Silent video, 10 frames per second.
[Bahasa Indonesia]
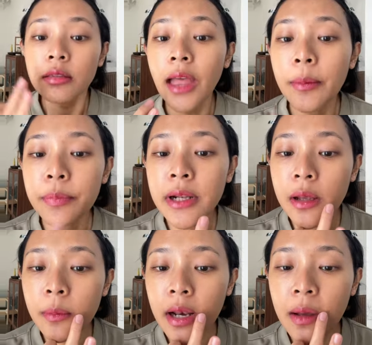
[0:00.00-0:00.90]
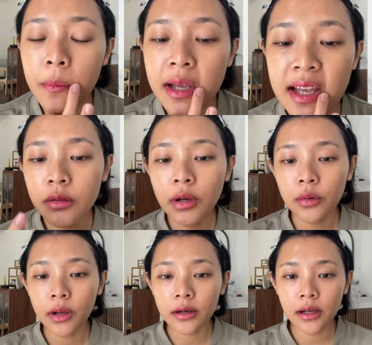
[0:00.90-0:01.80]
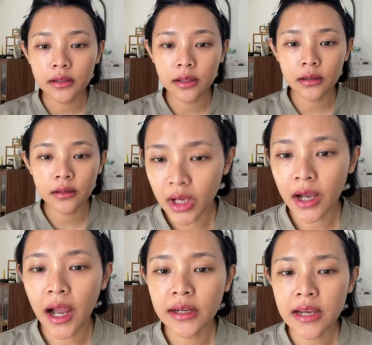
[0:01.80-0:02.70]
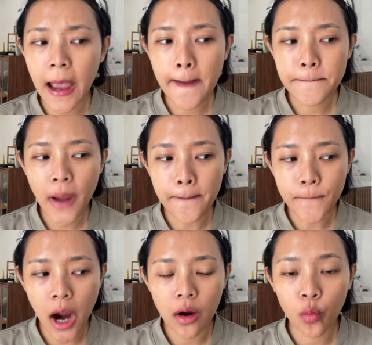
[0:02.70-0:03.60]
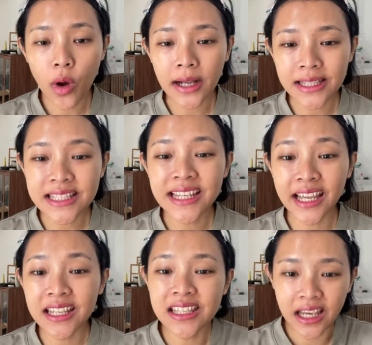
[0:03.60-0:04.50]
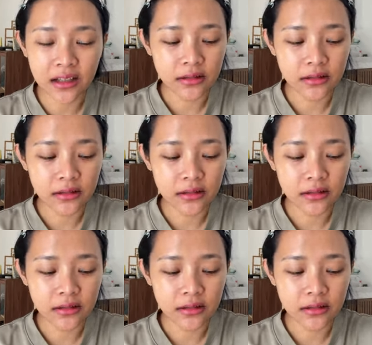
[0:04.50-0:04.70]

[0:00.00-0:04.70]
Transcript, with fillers: Tapi lama-lama keluar warnanya, ada wangi cerinya.